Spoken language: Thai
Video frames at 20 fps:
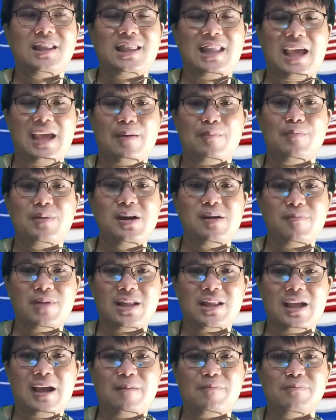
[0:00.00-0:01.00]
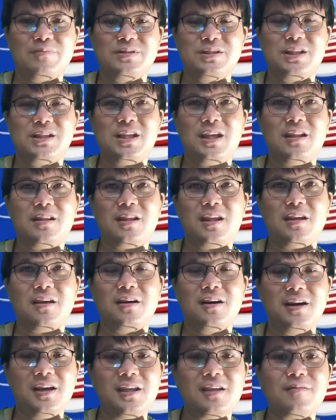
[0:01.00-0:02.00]
แต่เมื่อมาทำสถิติ
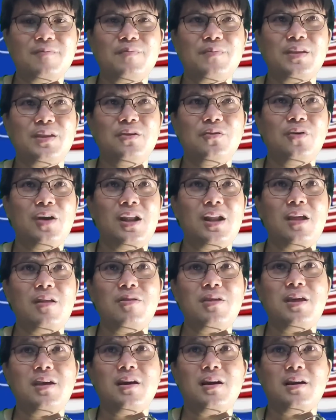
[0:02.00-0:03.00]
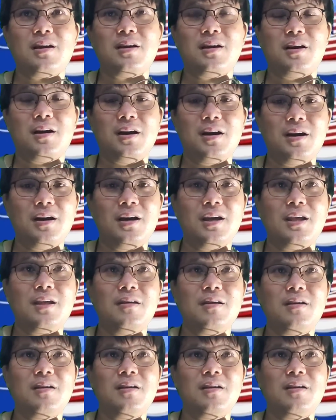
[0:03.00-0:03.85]
เฮ้ย USTC อ่ะเคย